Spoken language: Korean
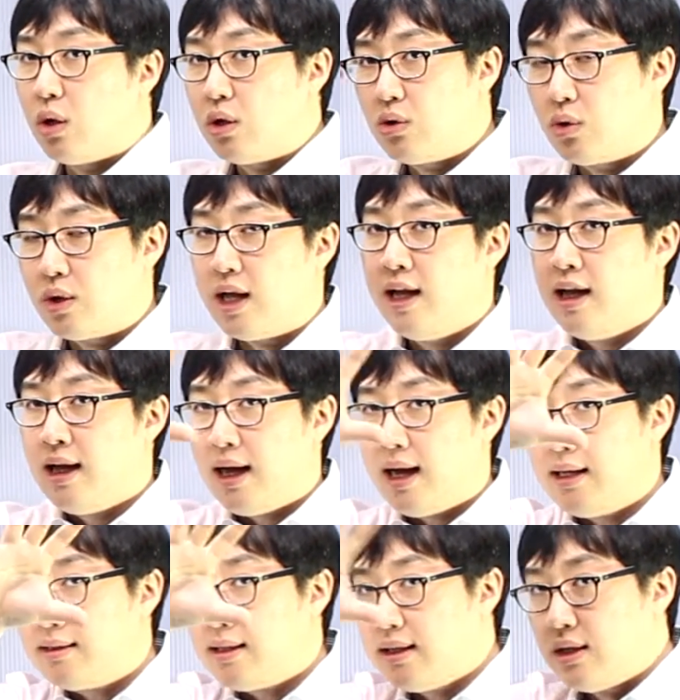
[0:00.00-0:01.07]
머릿속에
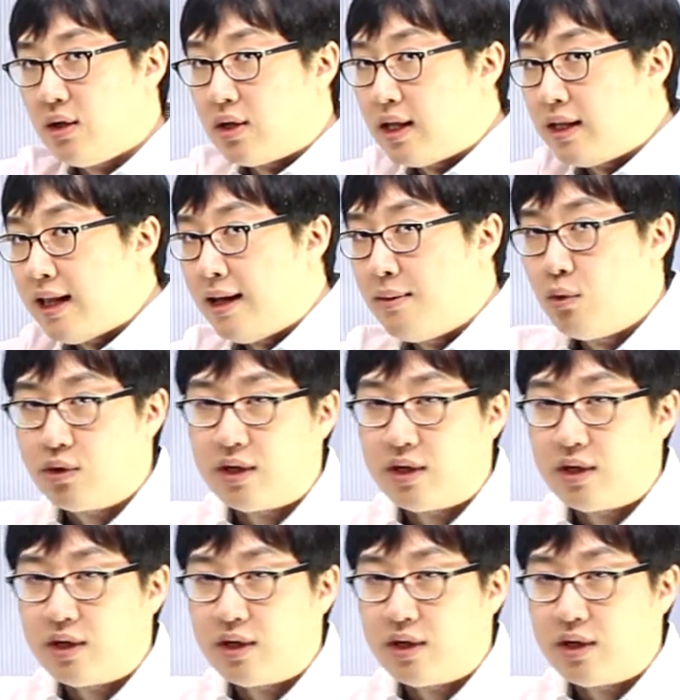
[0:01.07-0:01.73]
항상 이렇게 네모